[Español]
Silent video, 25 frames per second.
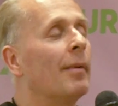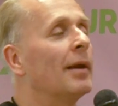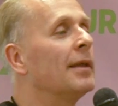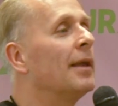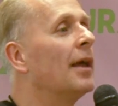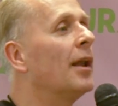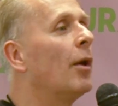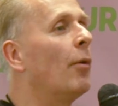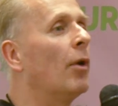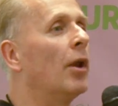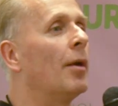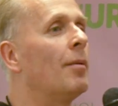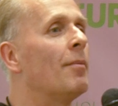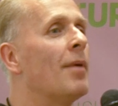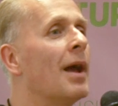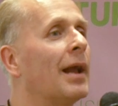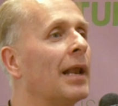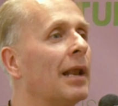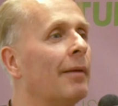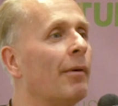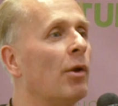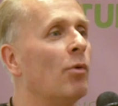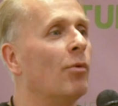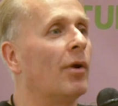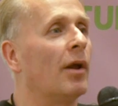a la mañana, bueno, me voy
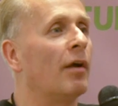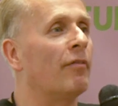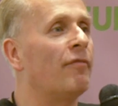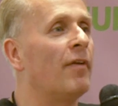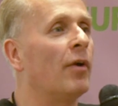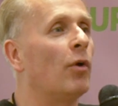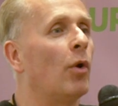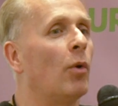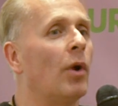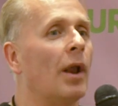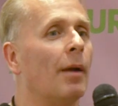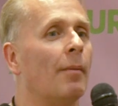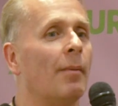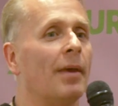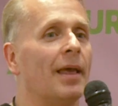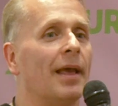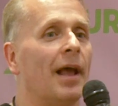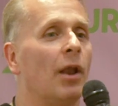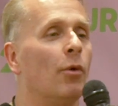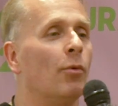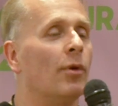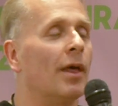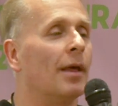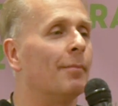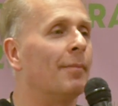a clavar un café con una
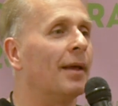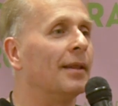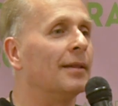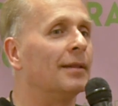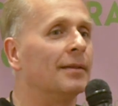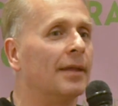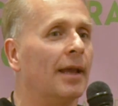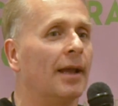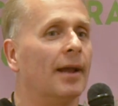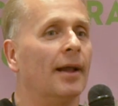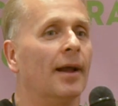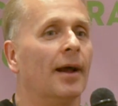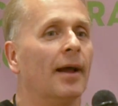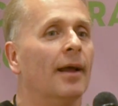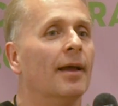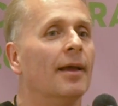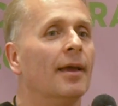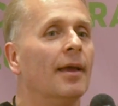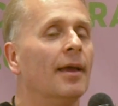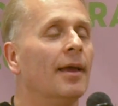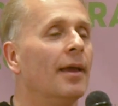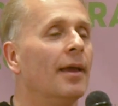medialuna de manteca.